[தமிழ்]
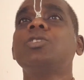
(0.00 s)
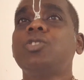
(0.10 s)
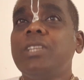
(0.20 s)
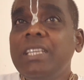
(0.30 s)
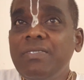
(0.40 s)

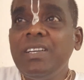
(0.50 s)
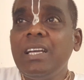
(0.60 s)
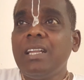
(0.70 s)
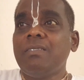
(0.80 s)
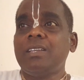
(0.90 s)
ஸோ
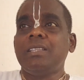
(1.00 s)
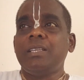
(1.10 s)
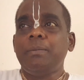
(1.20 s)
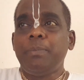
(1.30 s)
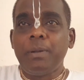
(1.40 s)
இவங்கள
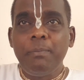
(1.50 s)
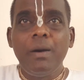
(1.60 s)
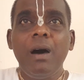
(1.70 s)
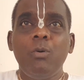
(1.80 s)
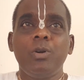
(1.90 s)
வந்து
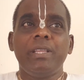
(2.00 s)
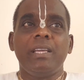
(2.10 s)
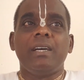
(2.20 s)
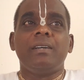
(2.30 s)
பிரம்மாவுடைய